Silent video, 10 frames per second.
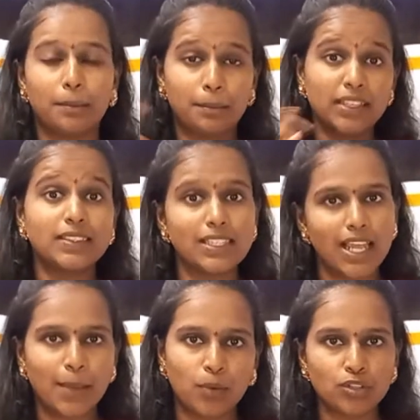
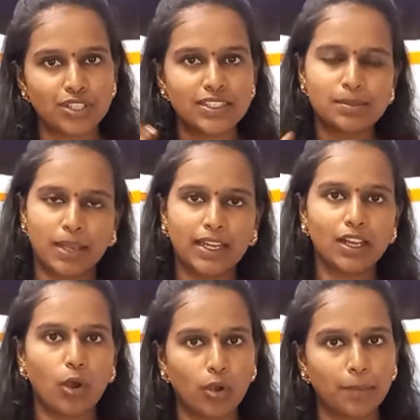மிக்சடு எமோஷன்ஸ்
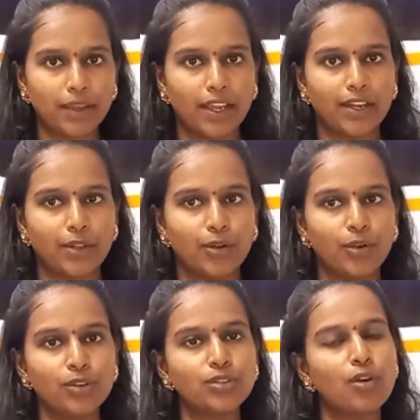மைண்டில் ஆக்குப்பை ஆகிட்டு
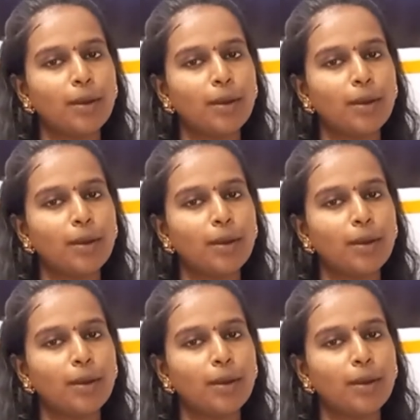இருக்கும் ஸோ